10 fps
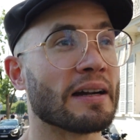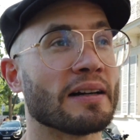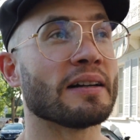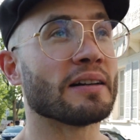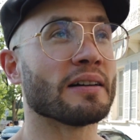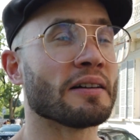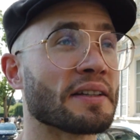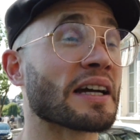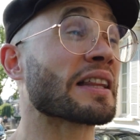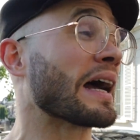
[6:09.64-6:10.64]
Euh,
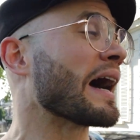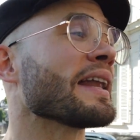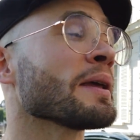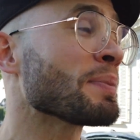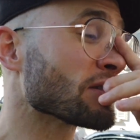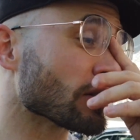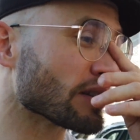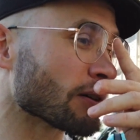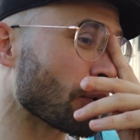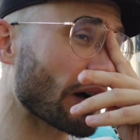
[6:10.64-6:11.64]
il y a un
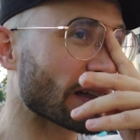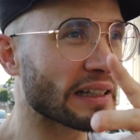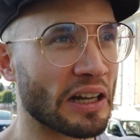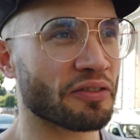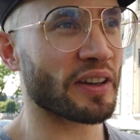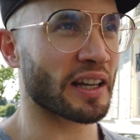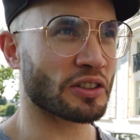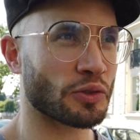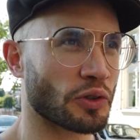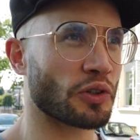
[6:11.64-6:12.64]
épisode de pocadrille à
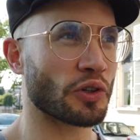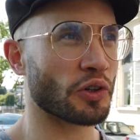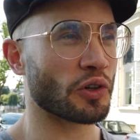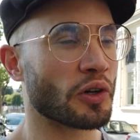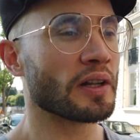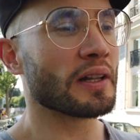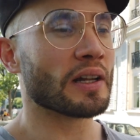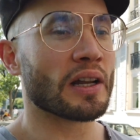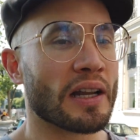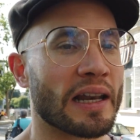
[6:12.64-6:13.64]
faire sur euh,
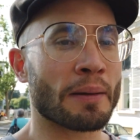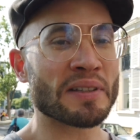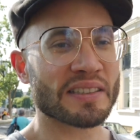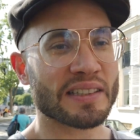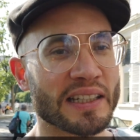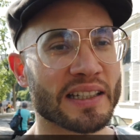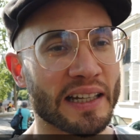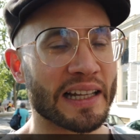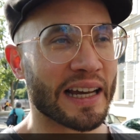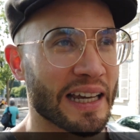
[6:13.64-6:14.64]
la
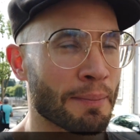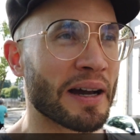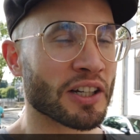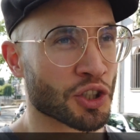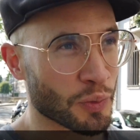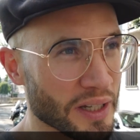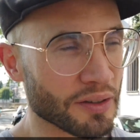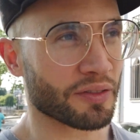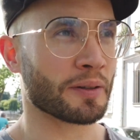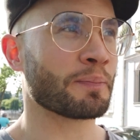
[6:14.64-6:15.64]
mystique et la cabale
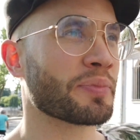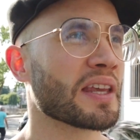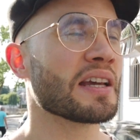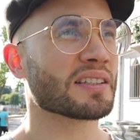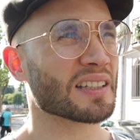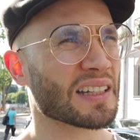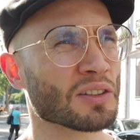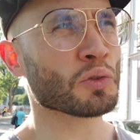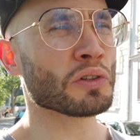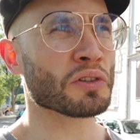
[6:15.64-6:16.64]
juive. C'est
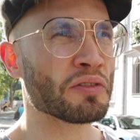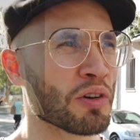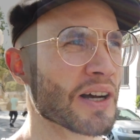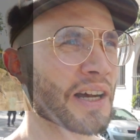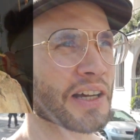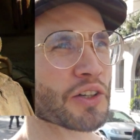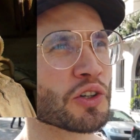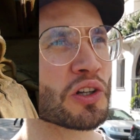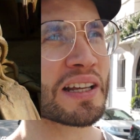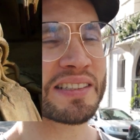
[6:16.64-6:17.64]
très drôle de voir
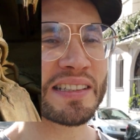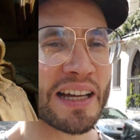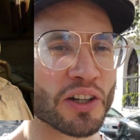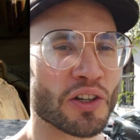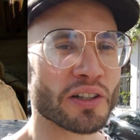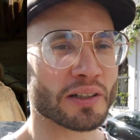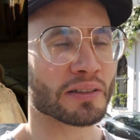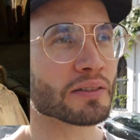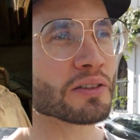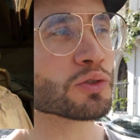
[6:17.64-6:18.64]
que la synagogue,
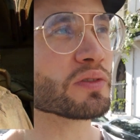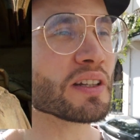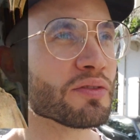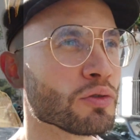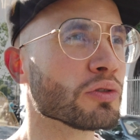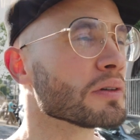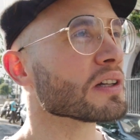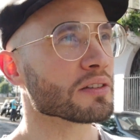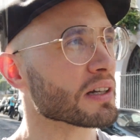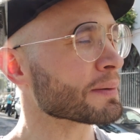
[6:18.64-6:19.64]
souvenez-vous,
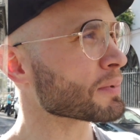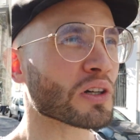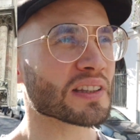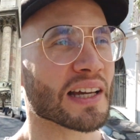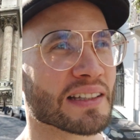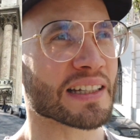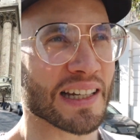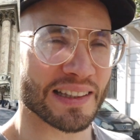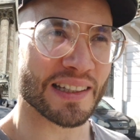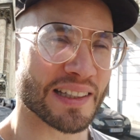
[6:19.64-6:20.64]
dans les portails des
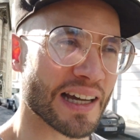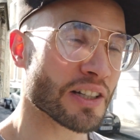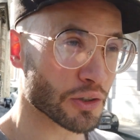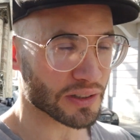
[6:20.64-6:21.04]
cathédrales